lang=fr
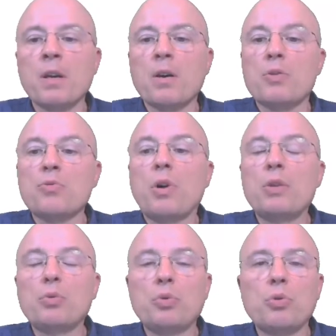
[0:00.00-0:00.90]
sur
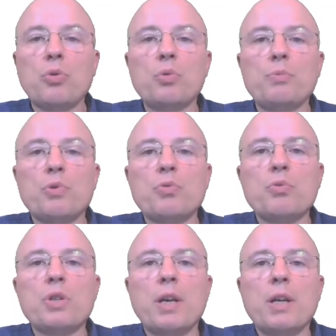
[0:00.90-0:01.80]
un autre groupe de
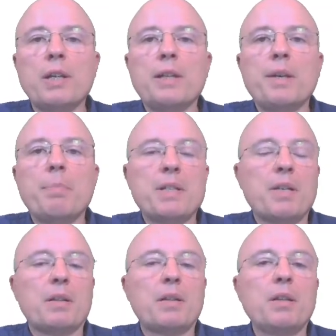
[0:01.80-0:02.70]
sujets, il n'est pas
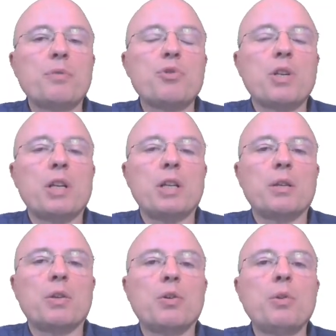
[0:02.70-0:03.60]
certain que vous allez
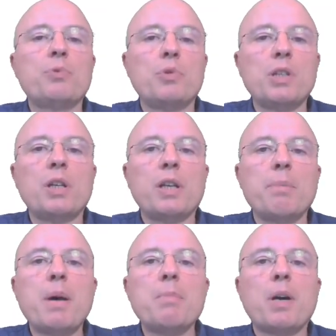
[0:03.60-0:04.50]
obtenir les
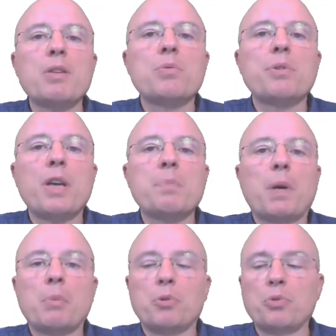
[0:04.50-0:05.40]
mêmes résultats
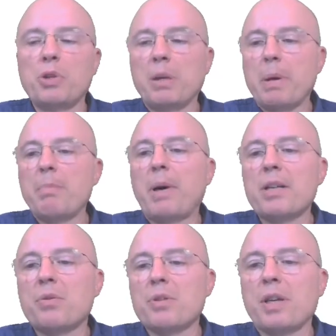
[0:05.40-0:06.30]
expérimentaux, il est même
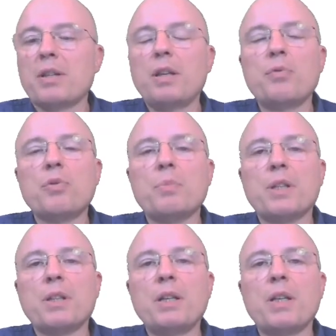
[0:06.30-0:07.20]
presque certain que vous
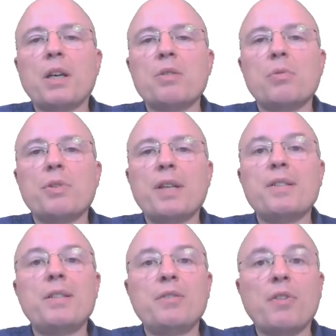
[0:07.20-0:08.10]
obtiendrez des résultats
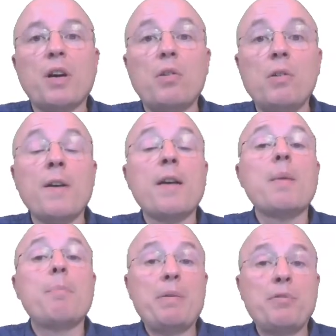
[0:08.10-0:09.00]
différents,
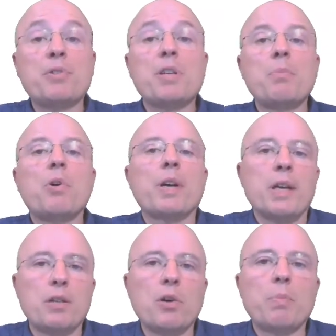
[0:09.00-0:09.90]
pas forcément
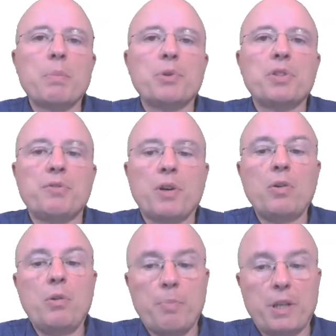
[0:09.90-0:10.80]
énormément
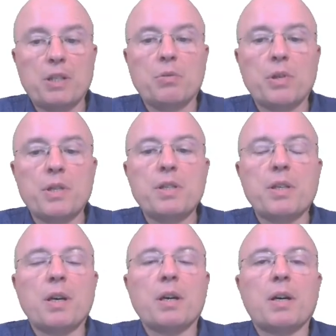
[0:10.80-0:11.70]
différents, en particulier
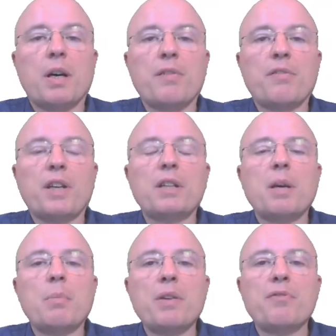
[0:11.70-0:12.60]
si un,
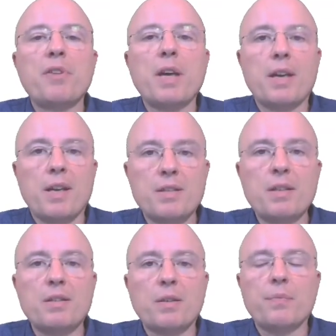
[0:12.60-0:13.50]
véritable effet
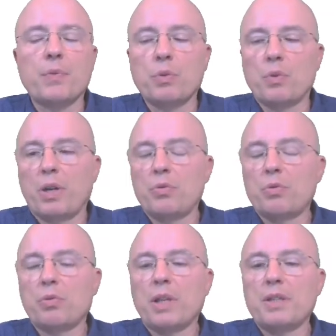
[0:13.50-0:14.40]
existe de
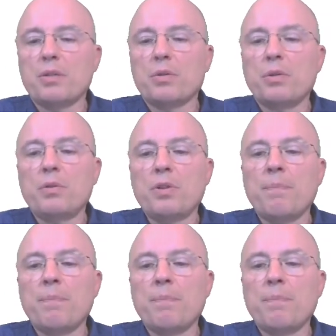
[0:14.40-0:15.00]
réduction de la dissonance,